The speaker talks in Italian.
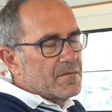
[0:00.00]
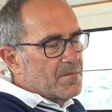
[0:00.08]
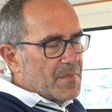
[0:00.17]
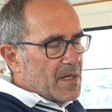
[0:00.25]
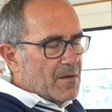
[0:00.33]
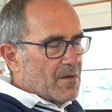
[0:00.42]

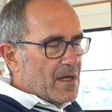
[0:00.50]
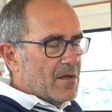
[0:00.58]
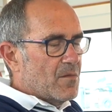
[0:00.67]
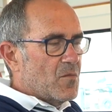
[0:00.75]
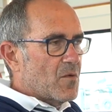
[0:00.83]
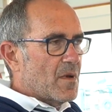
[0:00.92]
per le quali
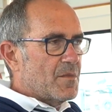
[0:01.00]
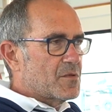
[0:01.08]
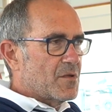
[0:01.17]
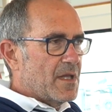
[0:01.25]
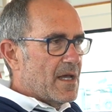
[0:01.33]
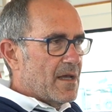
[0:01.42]
comunque
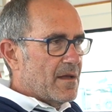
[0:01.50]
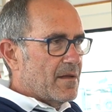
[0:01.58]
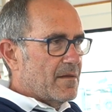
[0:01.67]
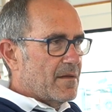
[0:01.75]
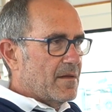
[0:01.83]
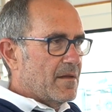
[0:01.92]
bisogna
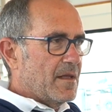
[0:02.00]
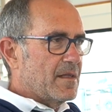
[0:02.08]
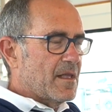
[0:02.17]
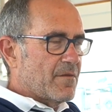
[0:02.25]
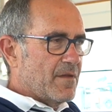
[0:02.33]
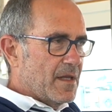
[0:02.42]
eh,
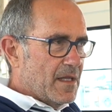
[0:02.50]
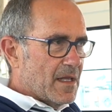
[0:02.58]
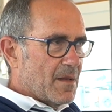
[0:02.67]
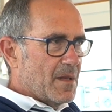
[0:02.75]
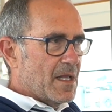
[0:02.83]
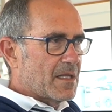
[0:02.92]
intervenire
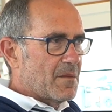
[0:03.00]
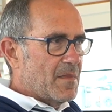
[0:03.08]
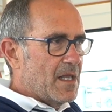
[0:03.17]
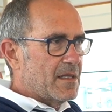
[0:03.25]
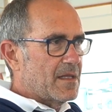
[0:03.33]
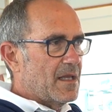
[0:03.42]

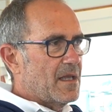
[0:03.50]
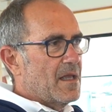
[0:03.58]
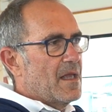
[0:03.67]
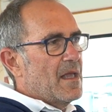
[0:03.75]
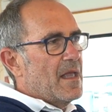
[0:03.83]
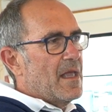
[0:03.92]
immediatamente
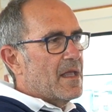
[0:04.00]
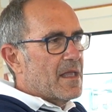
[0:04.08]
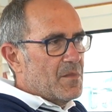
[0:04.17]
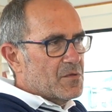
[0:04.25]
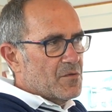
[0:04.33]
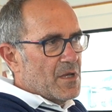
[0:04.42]
e che
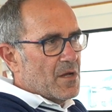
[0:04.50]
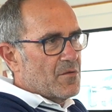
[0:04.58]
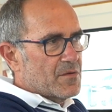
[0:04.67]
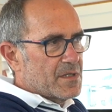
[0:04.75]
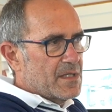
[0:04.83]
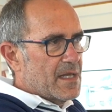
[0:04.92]
bisogna
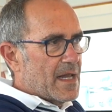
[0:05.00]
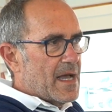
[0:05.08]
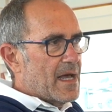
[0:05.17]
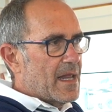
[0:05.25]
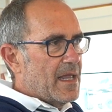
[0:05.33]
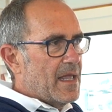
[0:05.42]

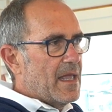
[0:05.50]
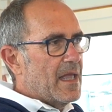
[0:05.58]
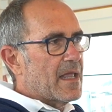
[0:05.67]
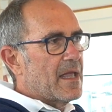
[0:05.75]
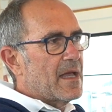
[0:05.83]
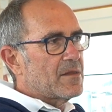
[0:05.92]
considerare e
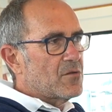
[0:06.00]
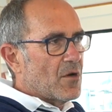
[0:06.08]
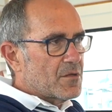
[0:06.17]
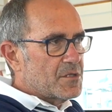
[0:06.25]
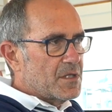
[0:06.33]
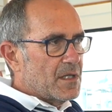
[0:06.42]
che ad
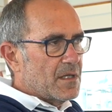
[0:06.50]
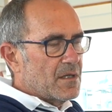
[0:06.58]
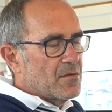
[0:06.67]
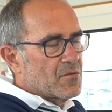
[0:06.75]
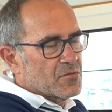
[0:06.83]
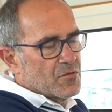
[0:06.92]
oggi
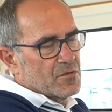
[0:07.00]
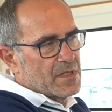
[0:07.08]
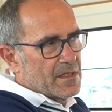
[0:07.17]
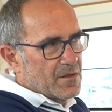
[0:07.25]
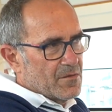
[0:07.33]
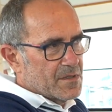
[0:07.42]
non sono
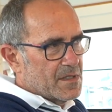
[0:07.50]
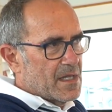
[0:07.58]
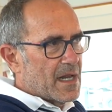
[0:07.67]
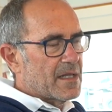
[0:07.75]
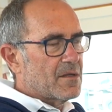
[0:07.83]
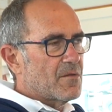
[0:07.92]
state considerate.